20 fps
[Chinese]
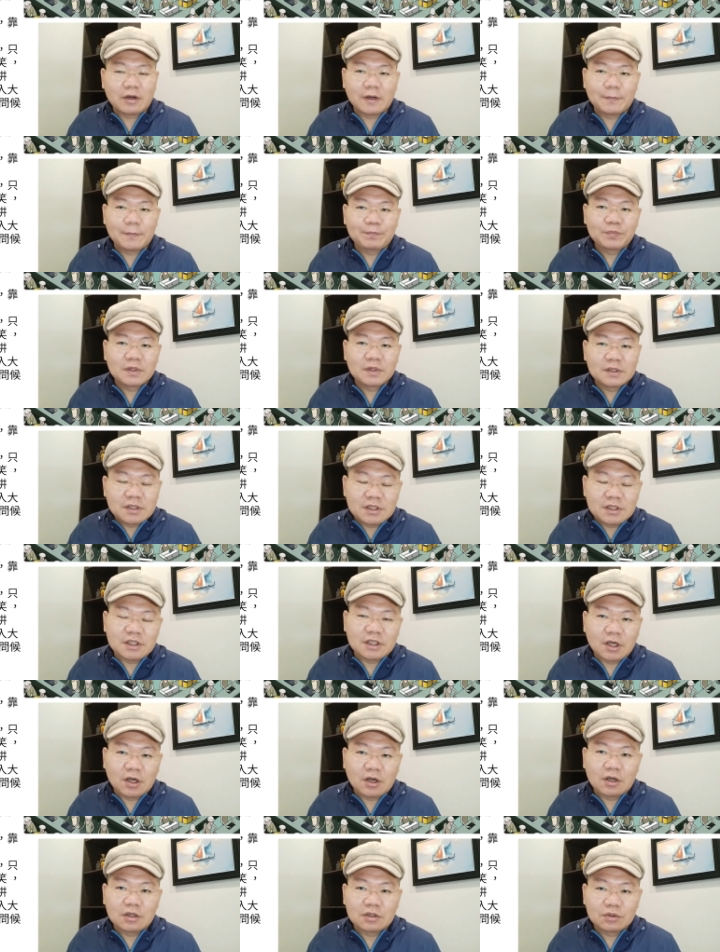好了，自己
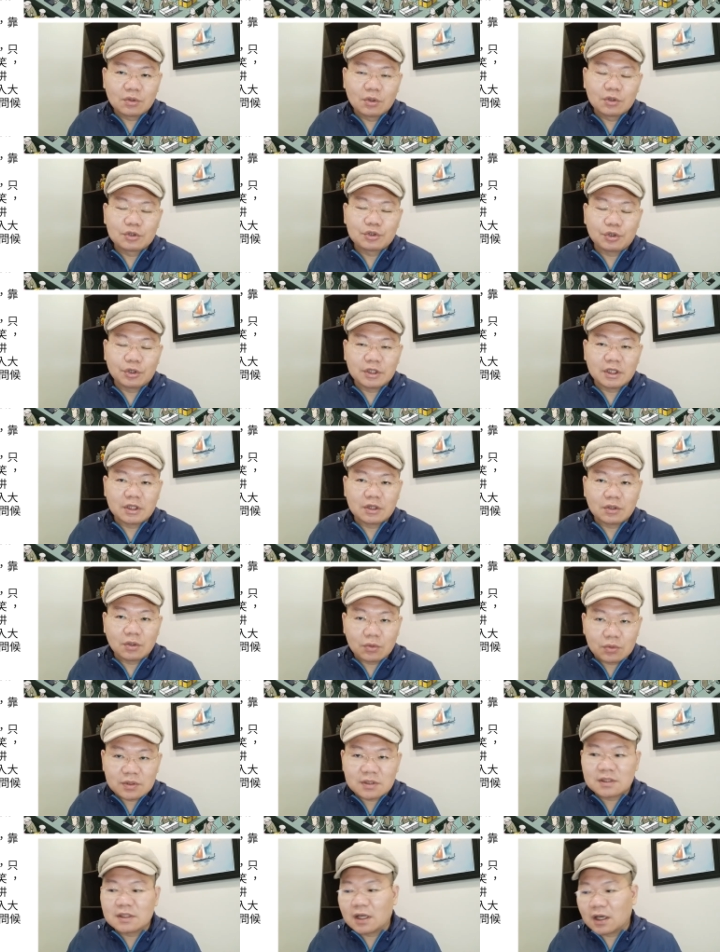哈多学点
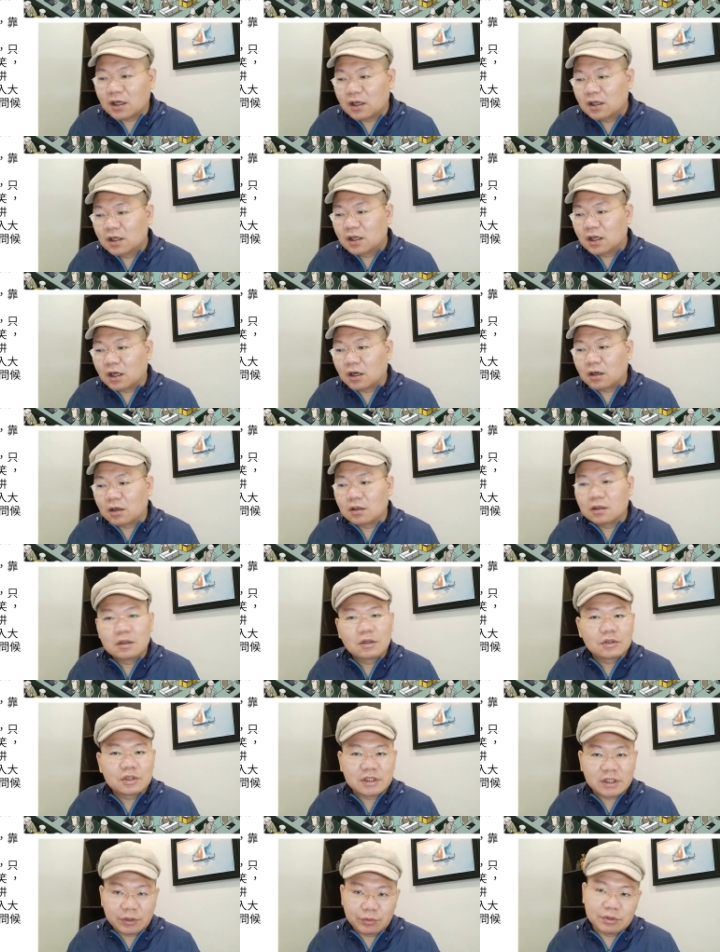投资啊，好，
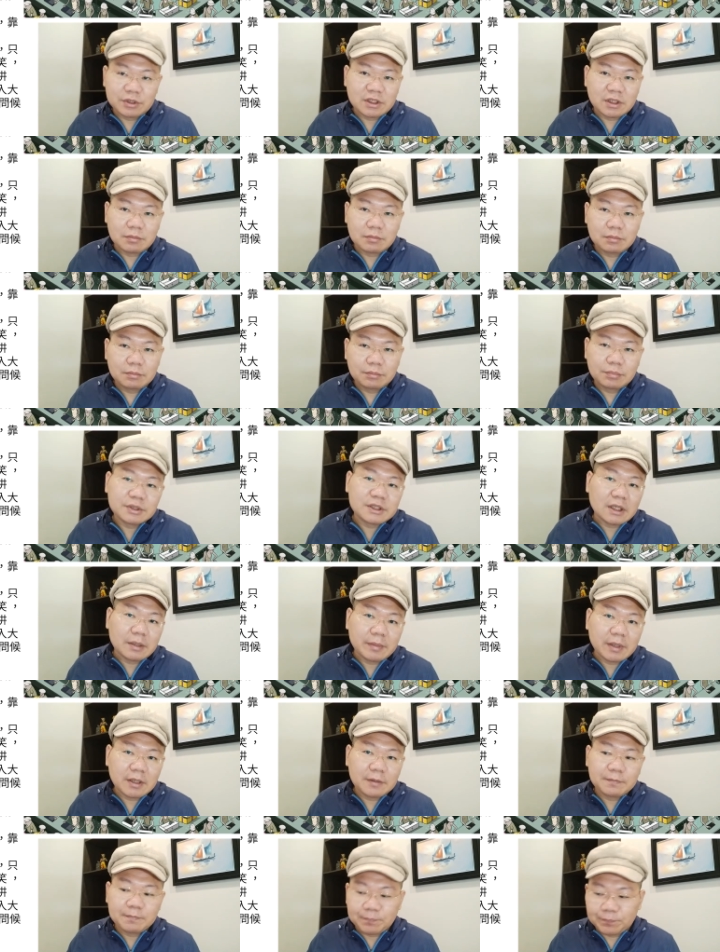钱滚钱不香
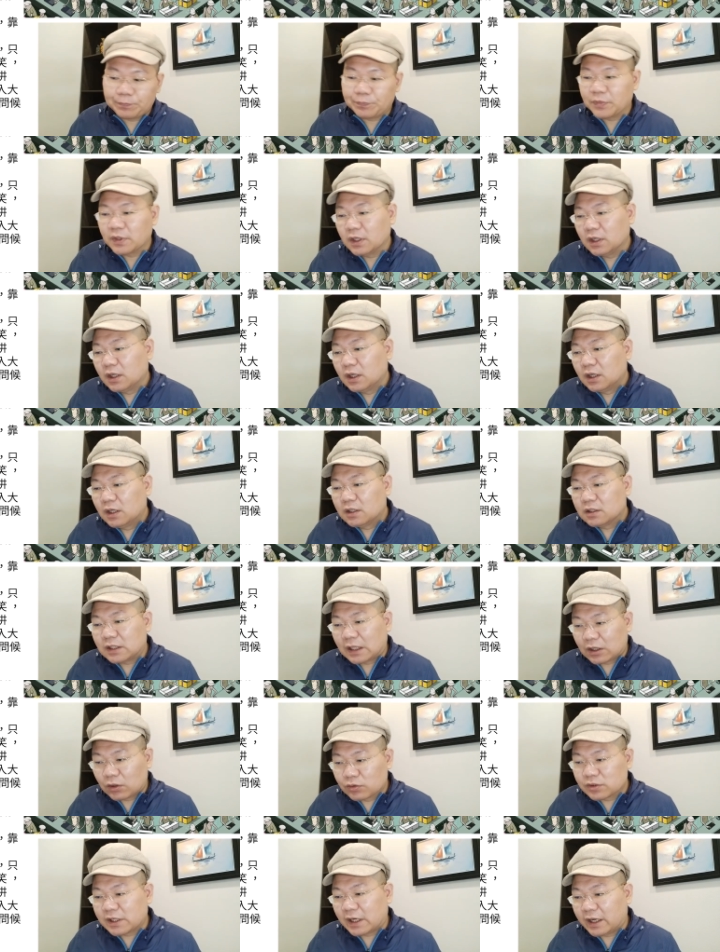吗？嗯。
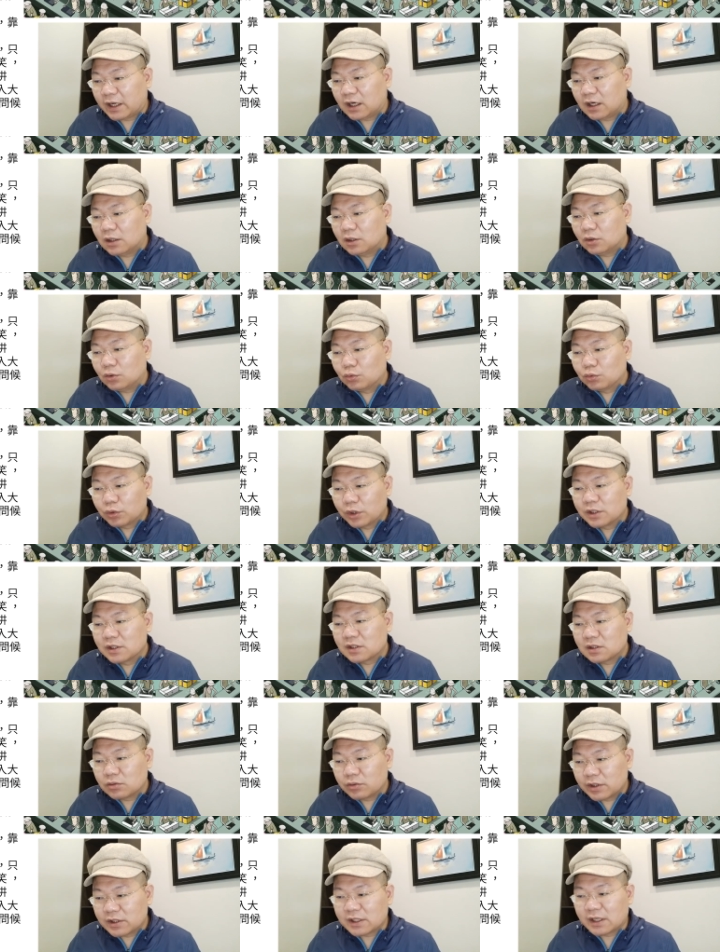打工仔啊，无论
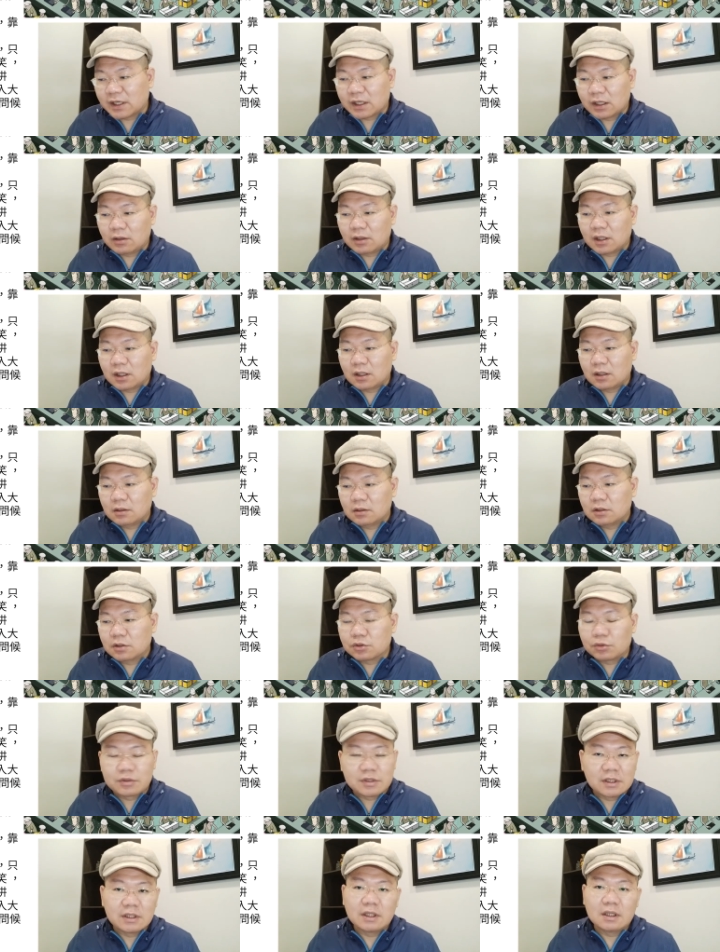职位再高啊，
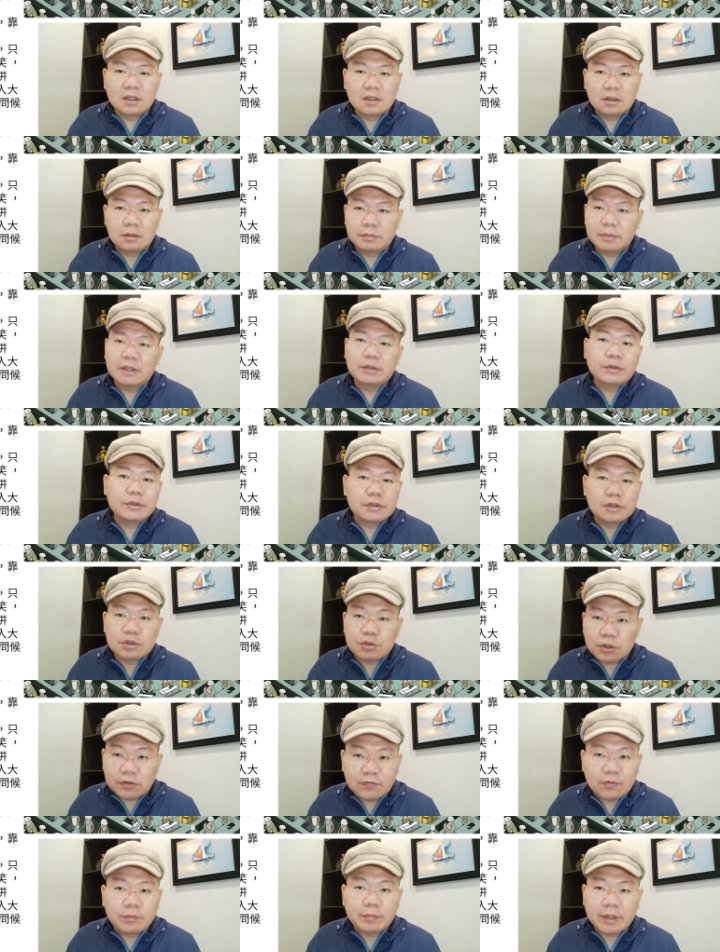说真的，命运
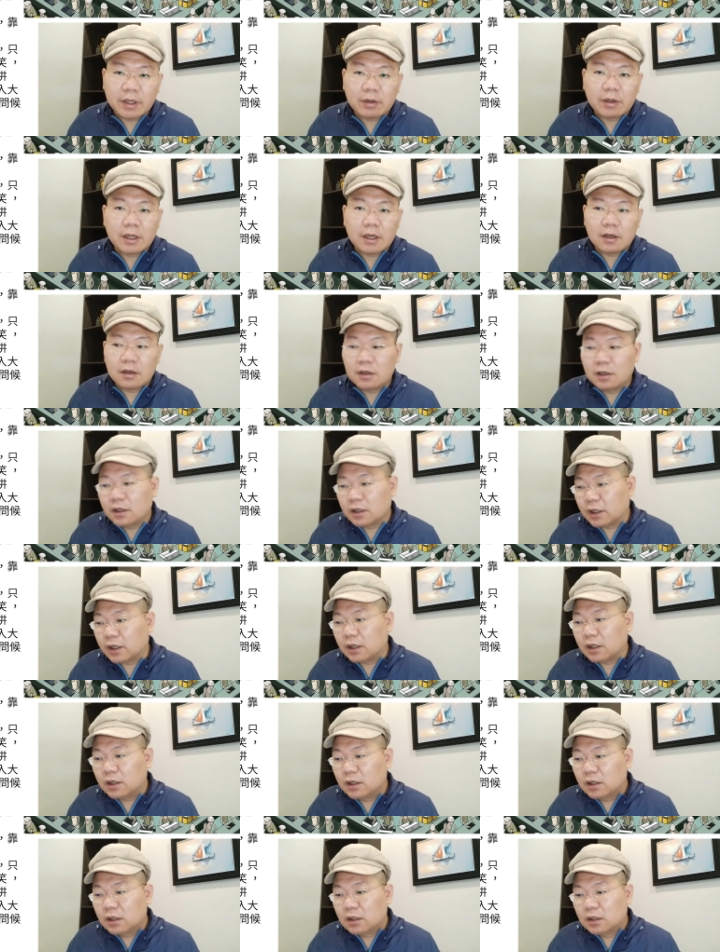随风飘了啊！
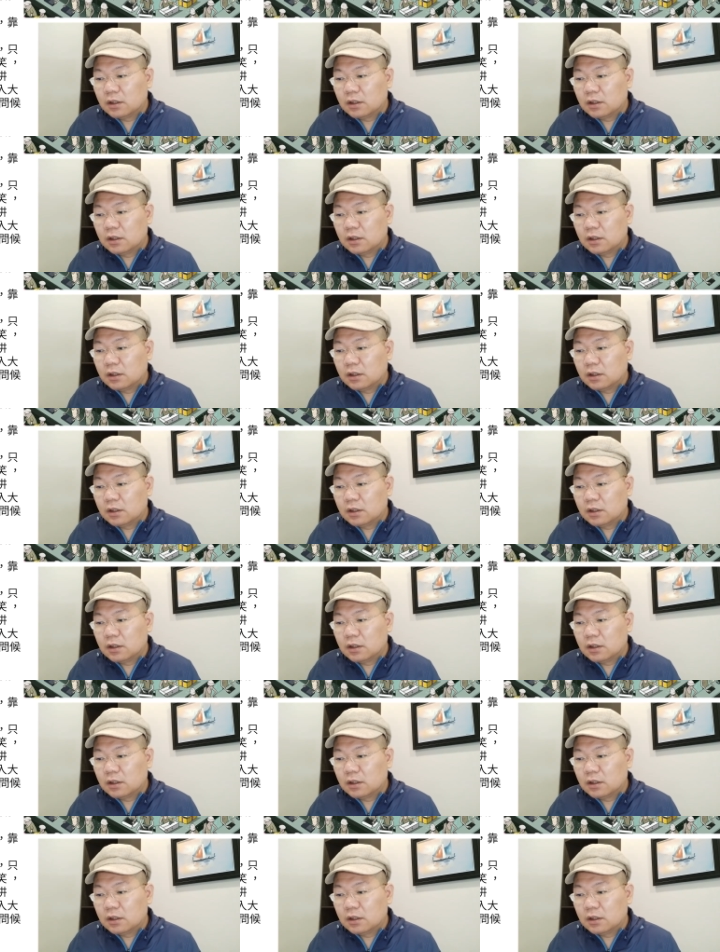哎，